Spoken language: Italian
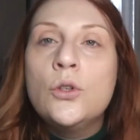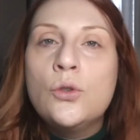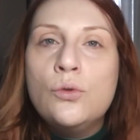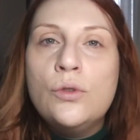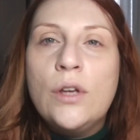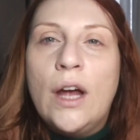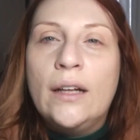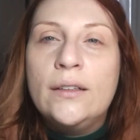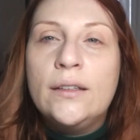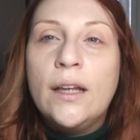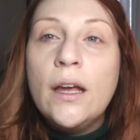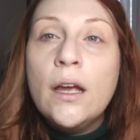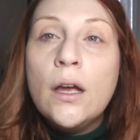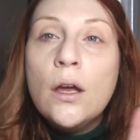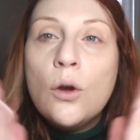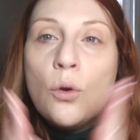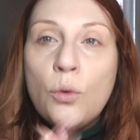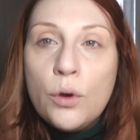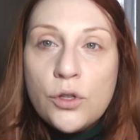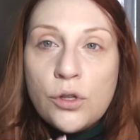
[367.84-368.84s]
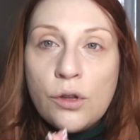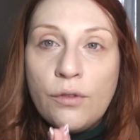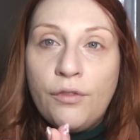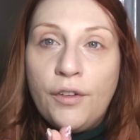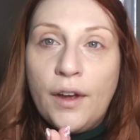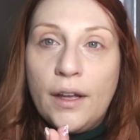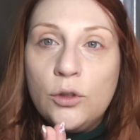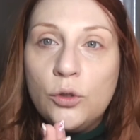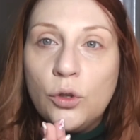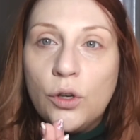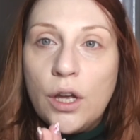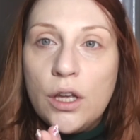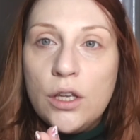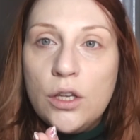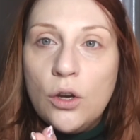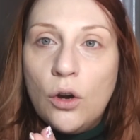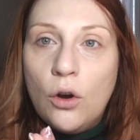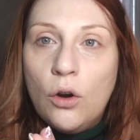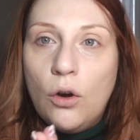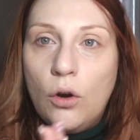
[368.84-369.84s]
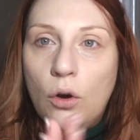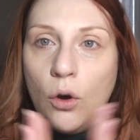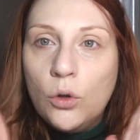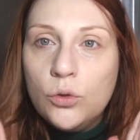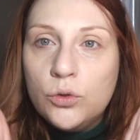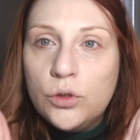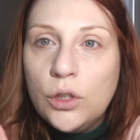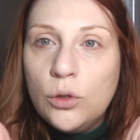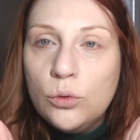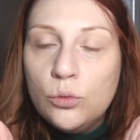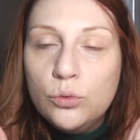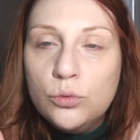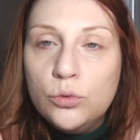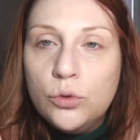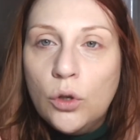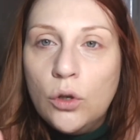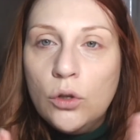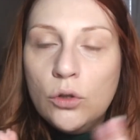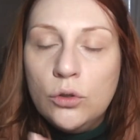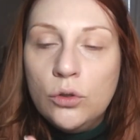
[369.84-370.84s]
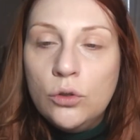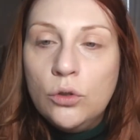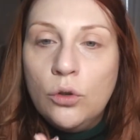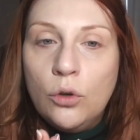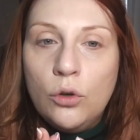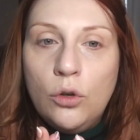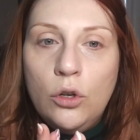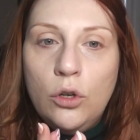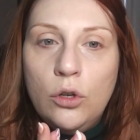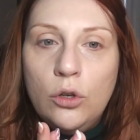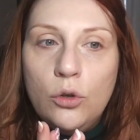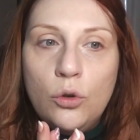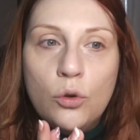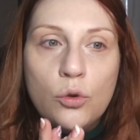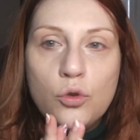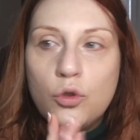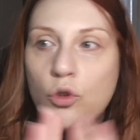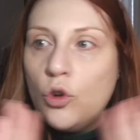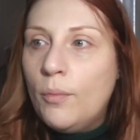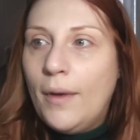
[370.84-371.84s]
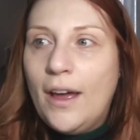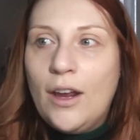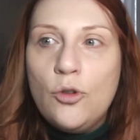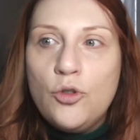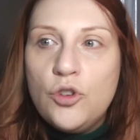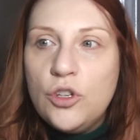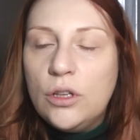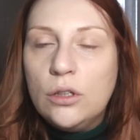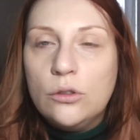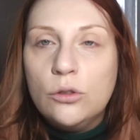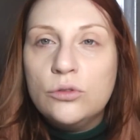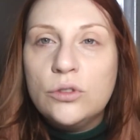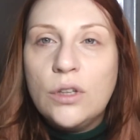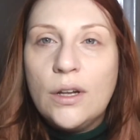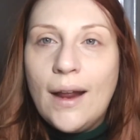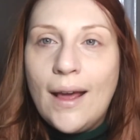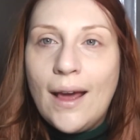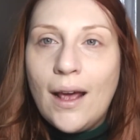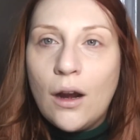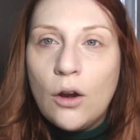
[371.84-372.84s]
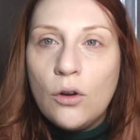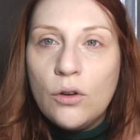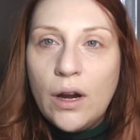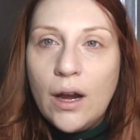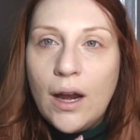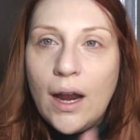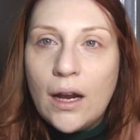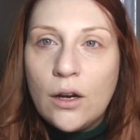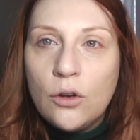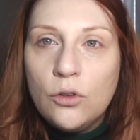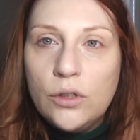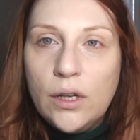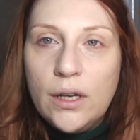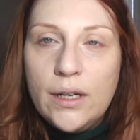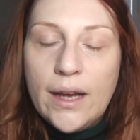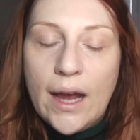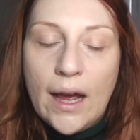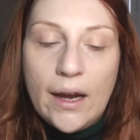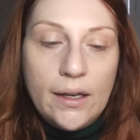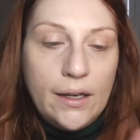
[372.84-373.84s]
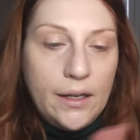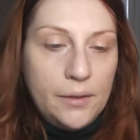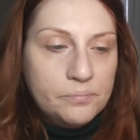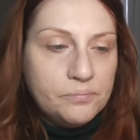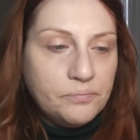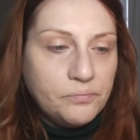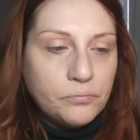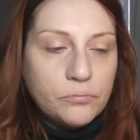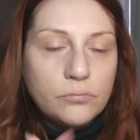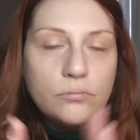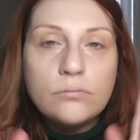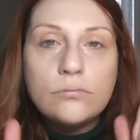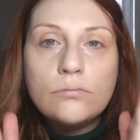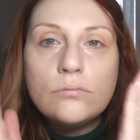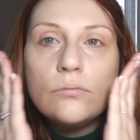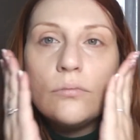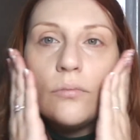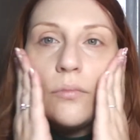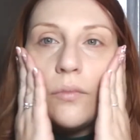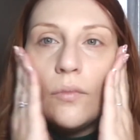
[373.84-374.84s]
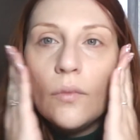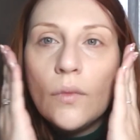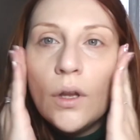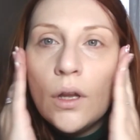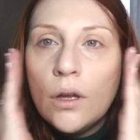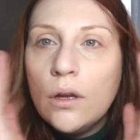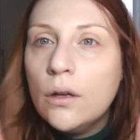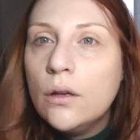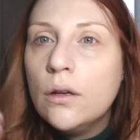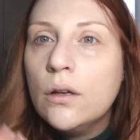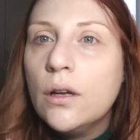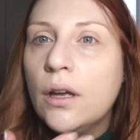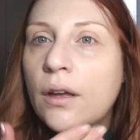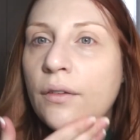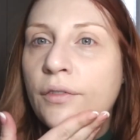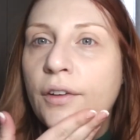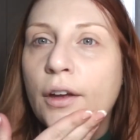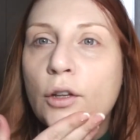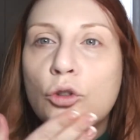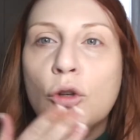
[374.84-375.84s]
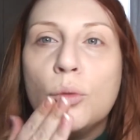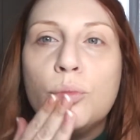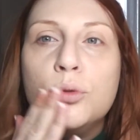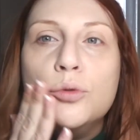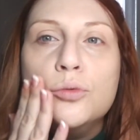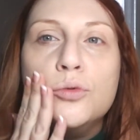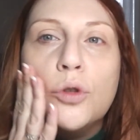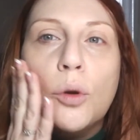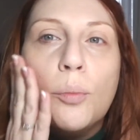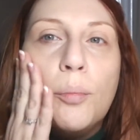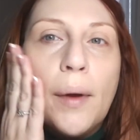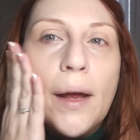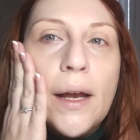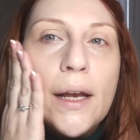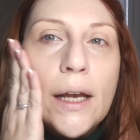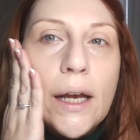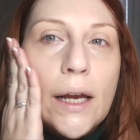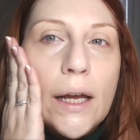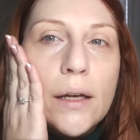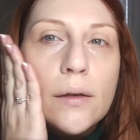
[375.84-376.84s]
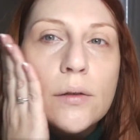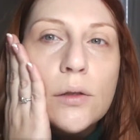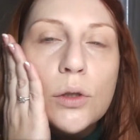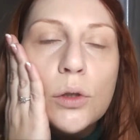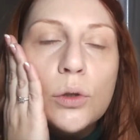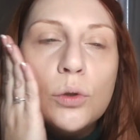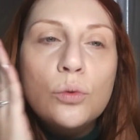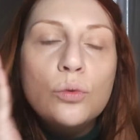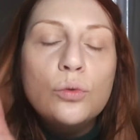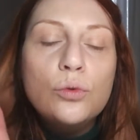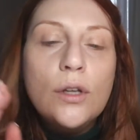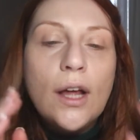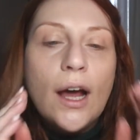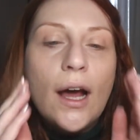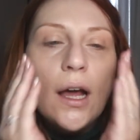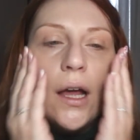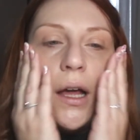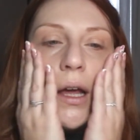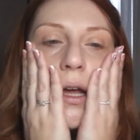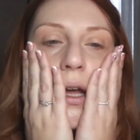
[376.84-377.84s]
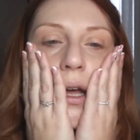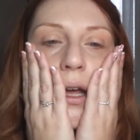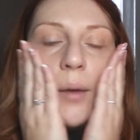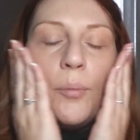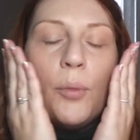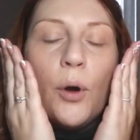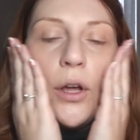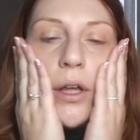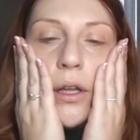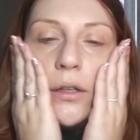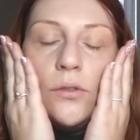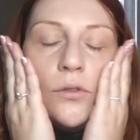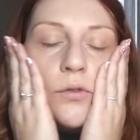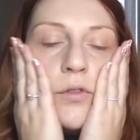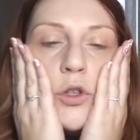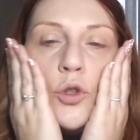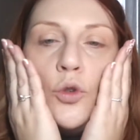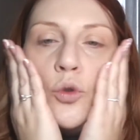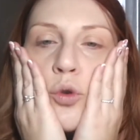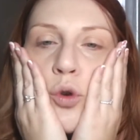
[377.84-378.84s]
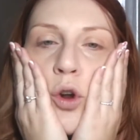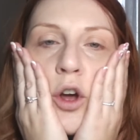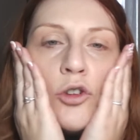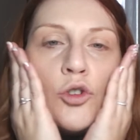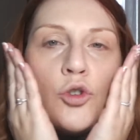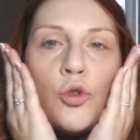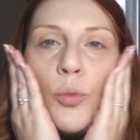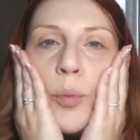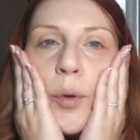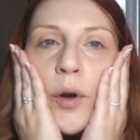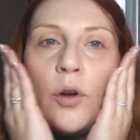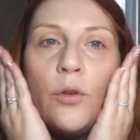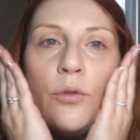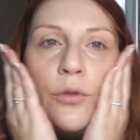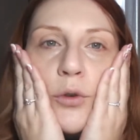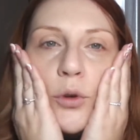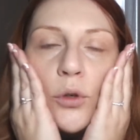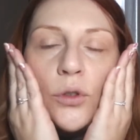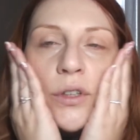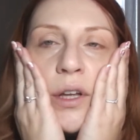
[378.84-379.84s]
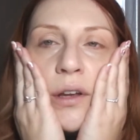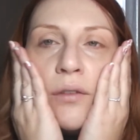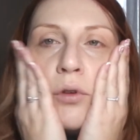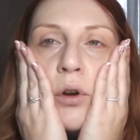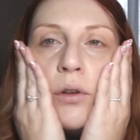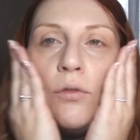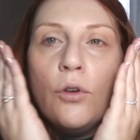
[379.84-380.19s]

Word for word: scusate questo effetto che io ho ottenuto non, non sono mai riuscita ad ottenerlo nell'arco degli anni effetto appunto pelle nuda e poi eh, vi giuro è super confortevole